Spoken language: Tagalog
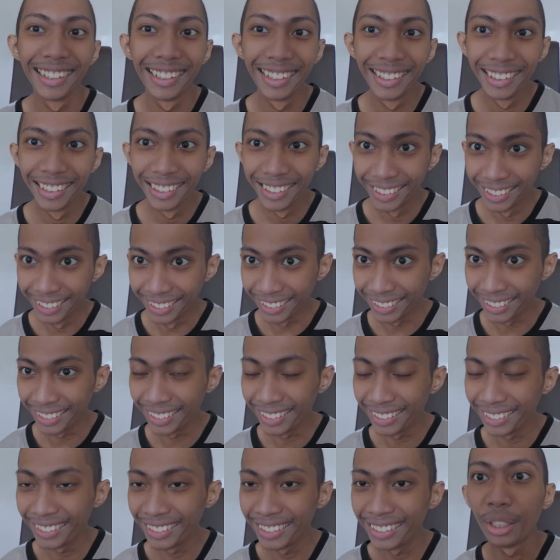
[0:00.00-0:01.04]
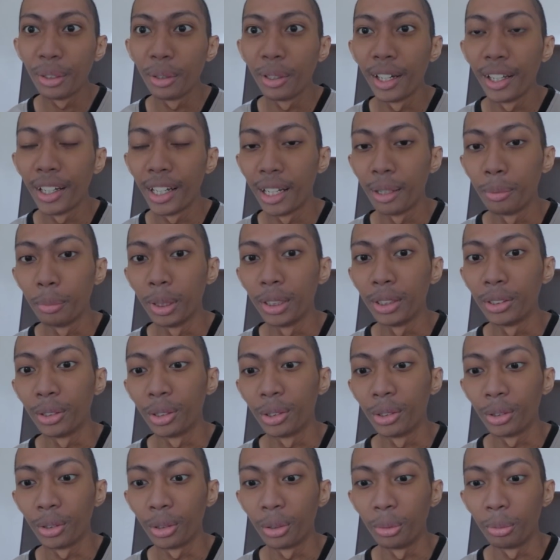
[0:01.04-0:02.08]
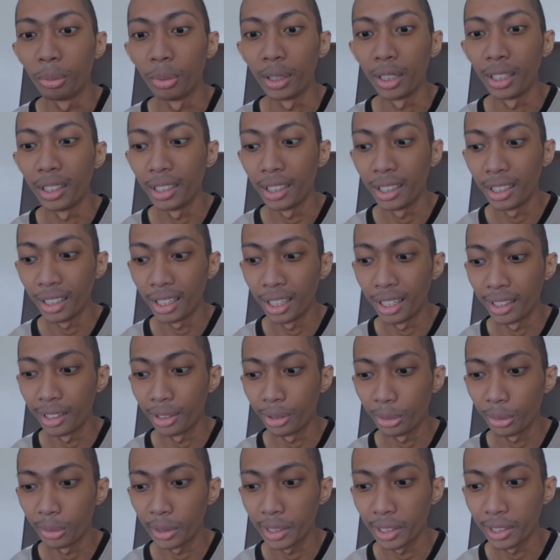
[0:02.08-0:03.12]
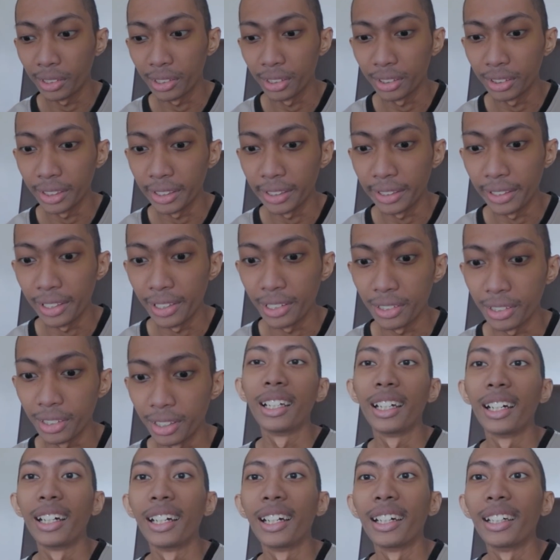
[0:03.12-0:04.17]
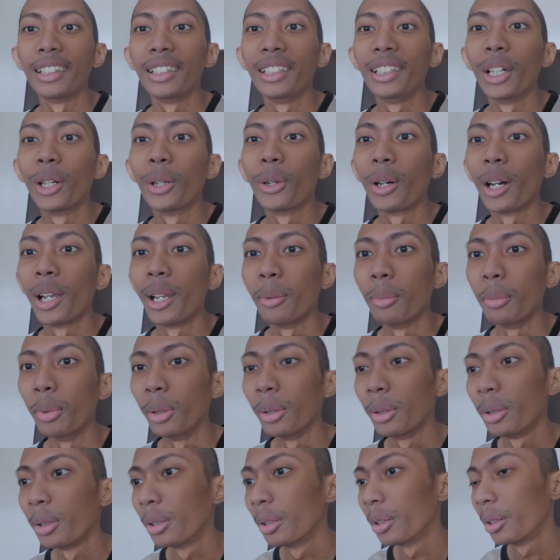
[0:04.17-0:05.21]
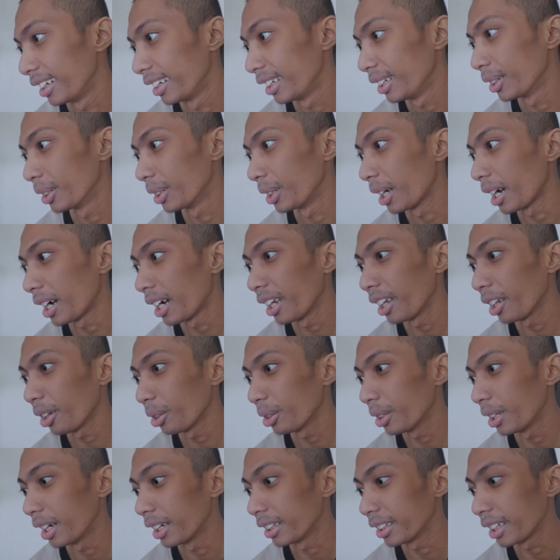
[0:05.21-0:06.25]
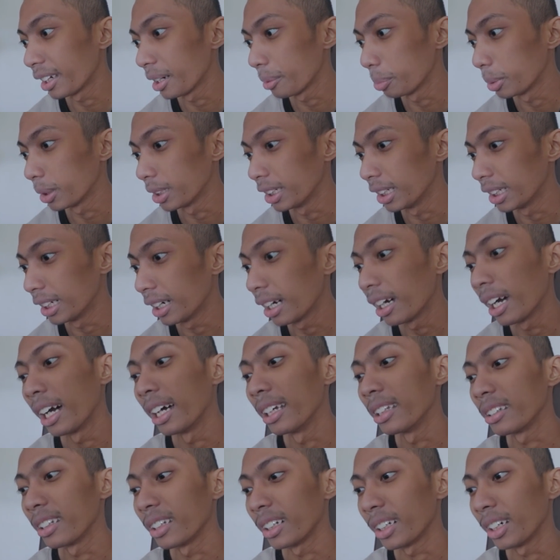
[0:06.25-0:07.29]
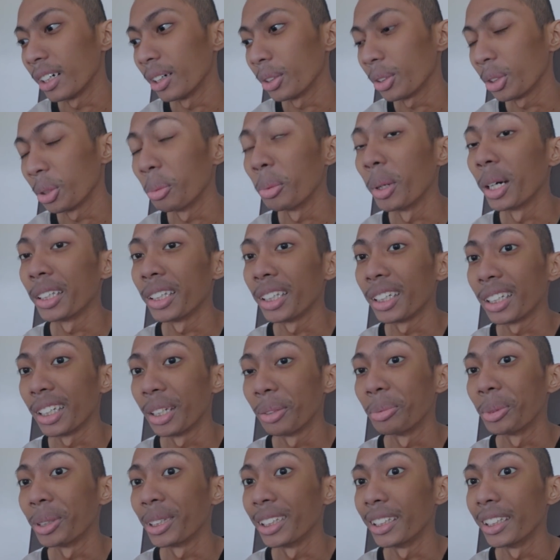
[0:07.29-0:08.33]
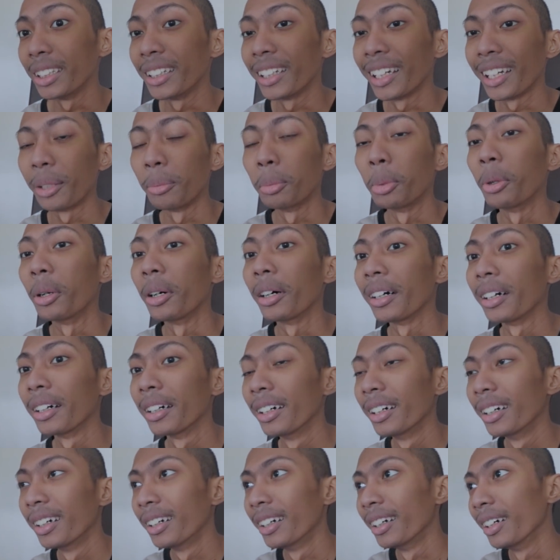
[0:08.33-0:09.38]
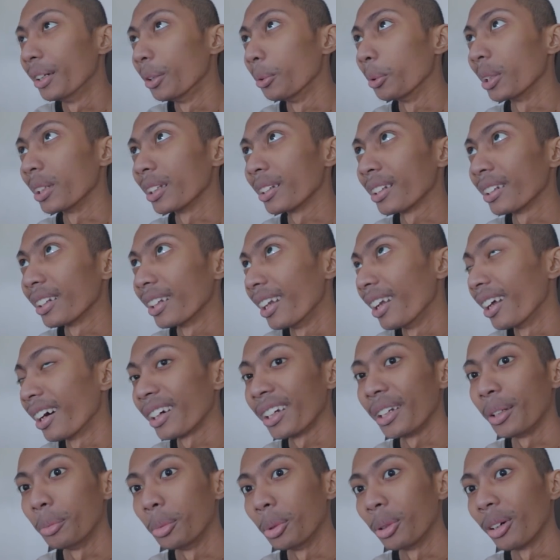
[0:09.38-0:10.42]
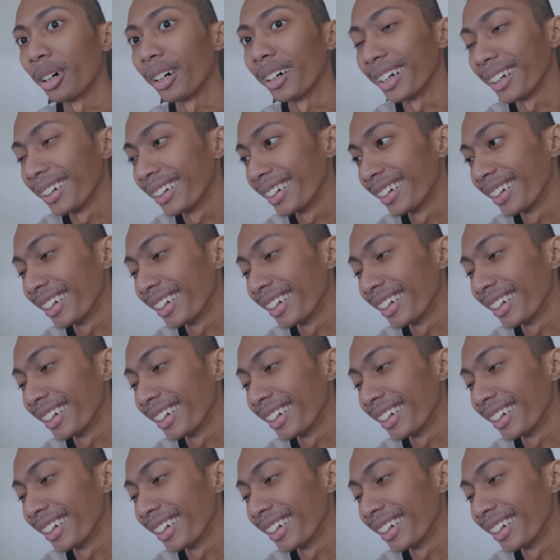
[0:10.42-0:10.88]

Medyo late na nang ginawa namin to. Kumbaga ilang araw ko rin kasi tiniis na hindi ako kalbo. Ayun, akala ko dati kapag nagka-cancer ka, automatic na magiging kalbo ka. Once na nakimo ka.